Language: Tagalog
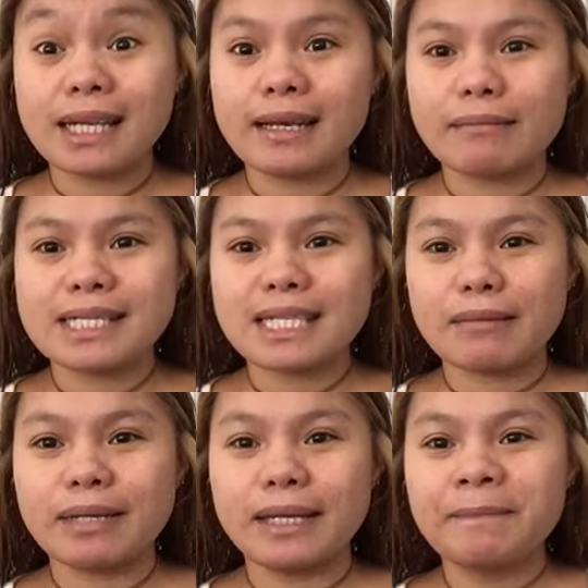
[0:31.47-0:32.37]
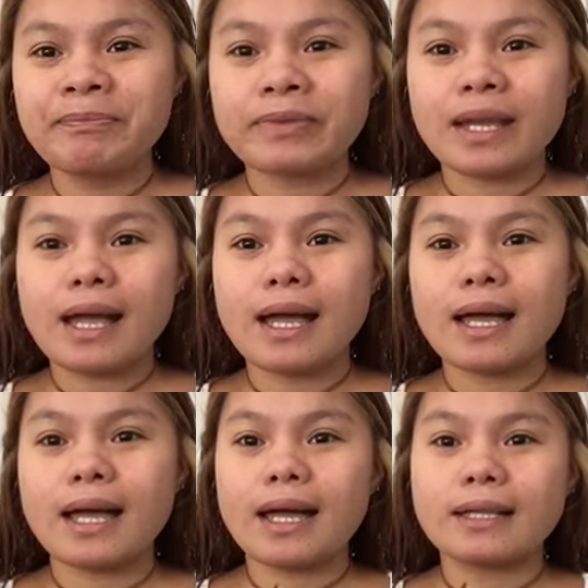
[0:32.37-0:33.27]
lalabas kami
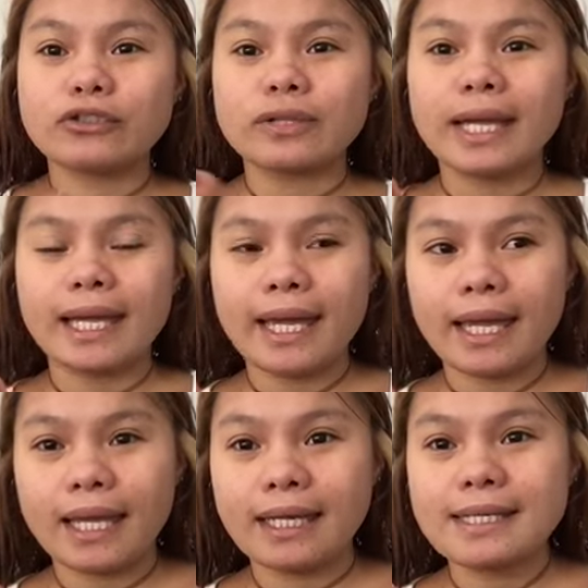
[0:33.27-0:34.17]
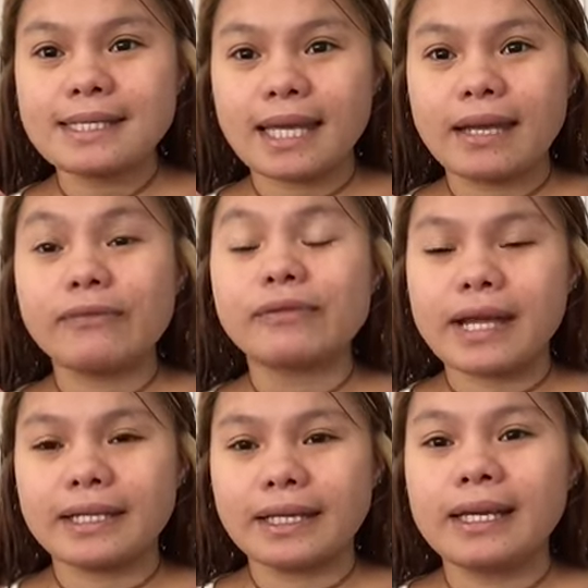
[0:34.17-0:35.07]
uh, today is a
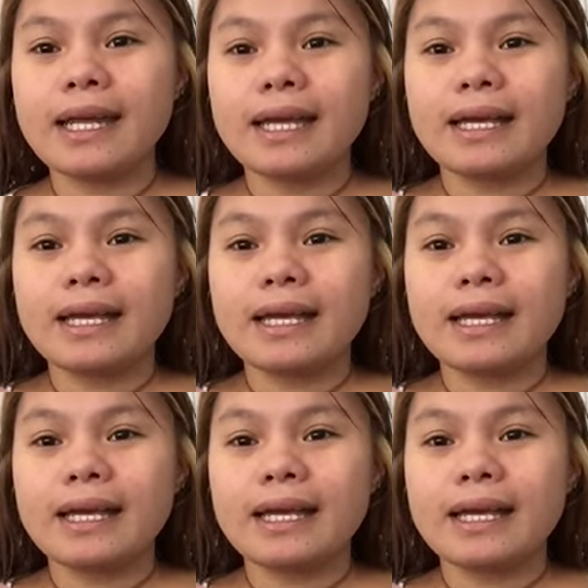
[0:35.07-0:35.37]
Friday.